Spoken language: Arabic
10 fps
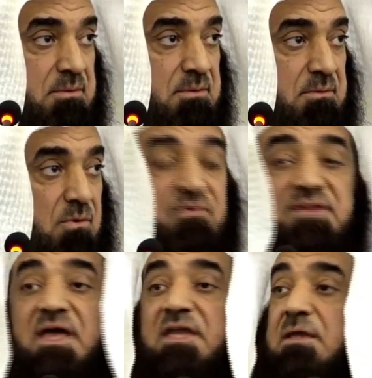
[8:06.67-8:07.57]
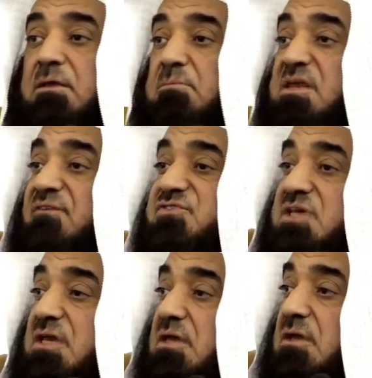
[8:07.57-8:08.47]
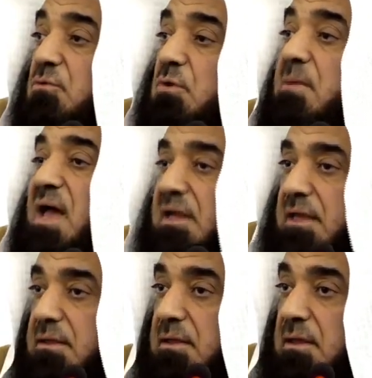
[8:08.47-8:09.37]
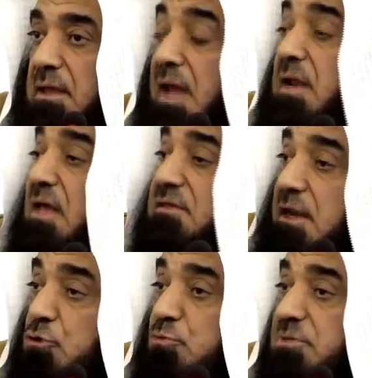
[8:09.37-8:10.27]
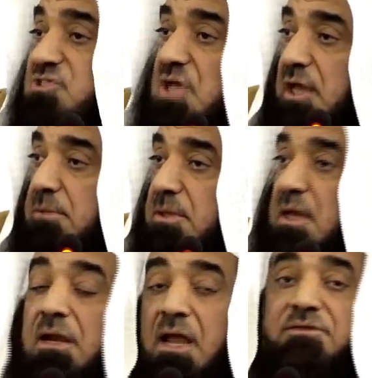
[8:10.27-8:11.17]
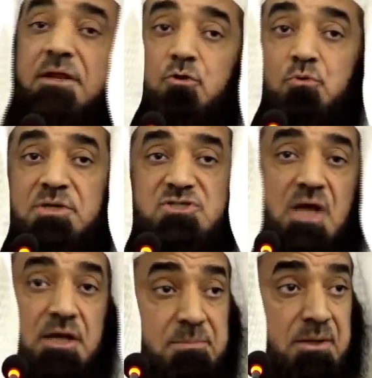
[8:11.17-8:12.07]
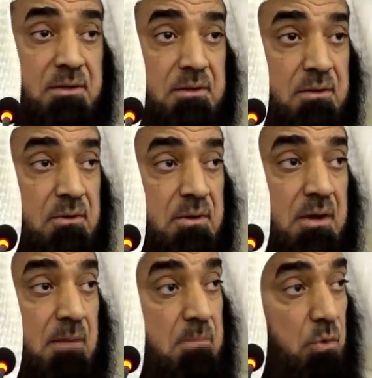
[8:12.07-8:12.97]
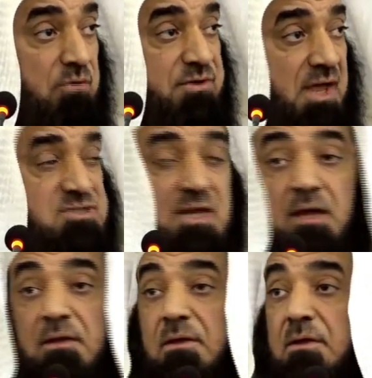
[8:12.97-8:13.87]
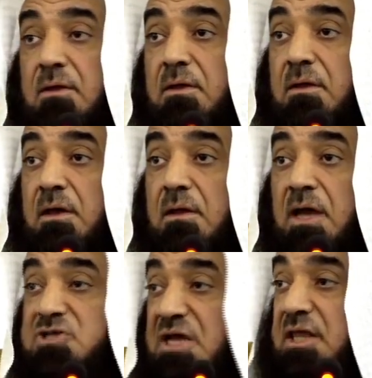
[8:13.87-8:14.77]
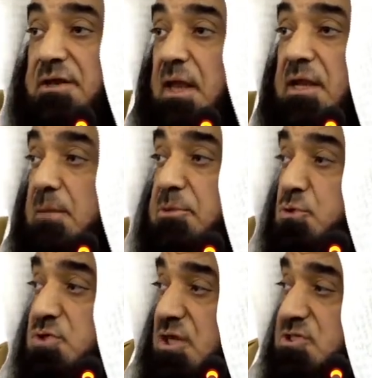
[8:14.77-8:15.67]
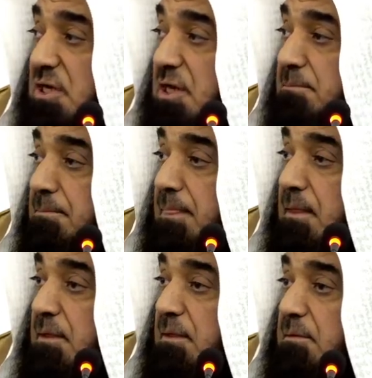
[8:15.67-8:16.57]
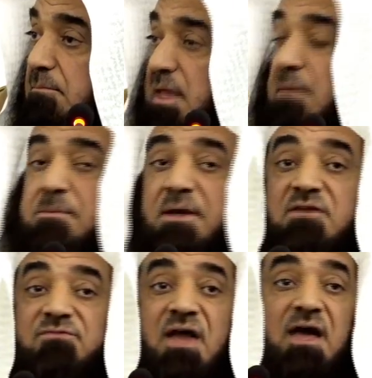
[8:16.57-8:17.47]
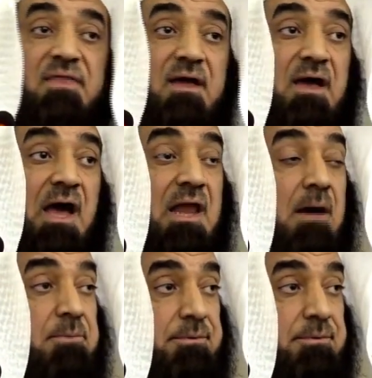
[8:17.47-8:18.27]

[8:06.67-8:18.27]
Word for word: وفداني بنفسه وماله هل لا تركتم لي صاحبي هل لا تركتم لي صاحبي عن موقف حصل أشاد النبي صلى الله عليه وسلم بأبي بكر في هذا الأمر